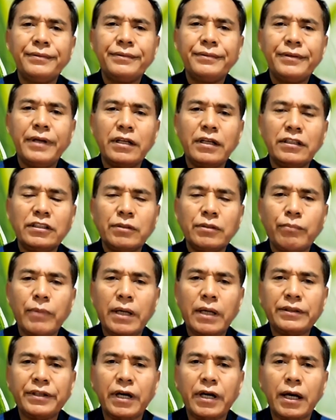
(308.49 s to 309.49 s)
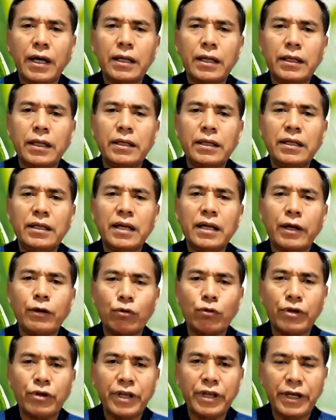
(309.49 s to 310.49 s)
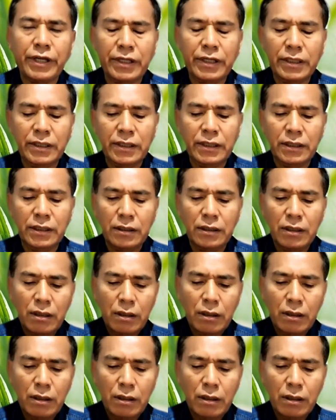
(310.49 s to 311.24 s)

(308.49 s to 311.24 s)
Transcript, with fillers: dari jemaat yang ada di Ladokia ini